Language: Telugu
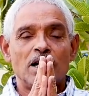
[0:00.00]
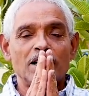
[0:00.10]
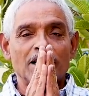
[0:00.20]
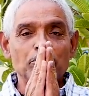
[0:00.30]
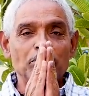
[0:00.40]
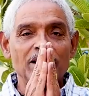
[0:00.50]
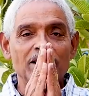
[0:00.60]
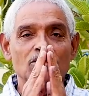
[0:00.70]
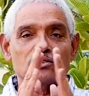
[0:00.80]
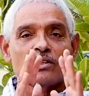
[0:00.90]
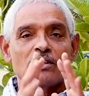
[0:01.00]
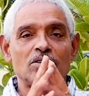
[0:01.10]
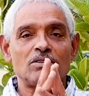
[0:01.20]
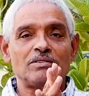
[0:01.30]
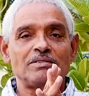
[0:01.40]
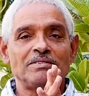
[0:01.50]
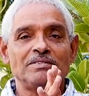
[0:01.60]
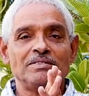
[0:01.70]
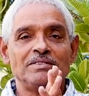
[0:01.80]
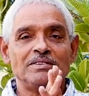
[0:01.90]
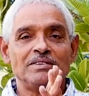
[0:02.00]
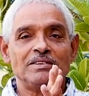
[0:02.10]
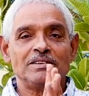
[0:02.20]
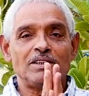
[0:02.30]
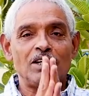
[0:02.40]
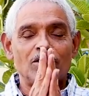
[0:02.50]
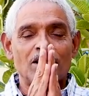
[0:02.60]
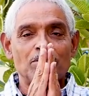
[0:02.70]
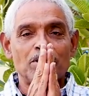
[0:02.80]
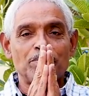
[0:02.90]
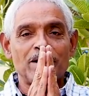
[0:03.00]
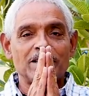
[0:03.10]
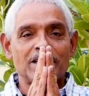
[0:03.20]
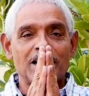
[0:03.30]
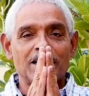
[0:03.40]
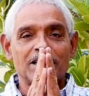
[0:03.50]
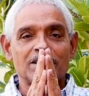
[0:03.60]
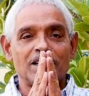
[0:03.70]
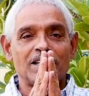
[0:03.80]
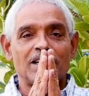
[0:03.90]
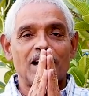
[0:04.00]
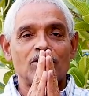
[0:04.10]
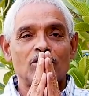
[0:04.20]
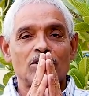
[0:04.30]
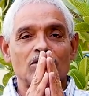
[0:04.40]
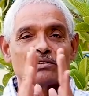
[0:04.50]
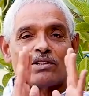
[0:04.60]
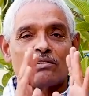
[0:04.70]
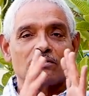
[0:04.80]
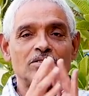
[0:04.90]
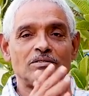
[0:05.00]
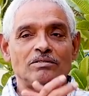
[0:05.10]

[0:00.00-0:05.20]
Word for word: అండ్ కంపెనీకి నమస్కారం తెలుగు డ్రామా పార్టీ కార్యకర్తలకి నాయకులకి నమస్కారం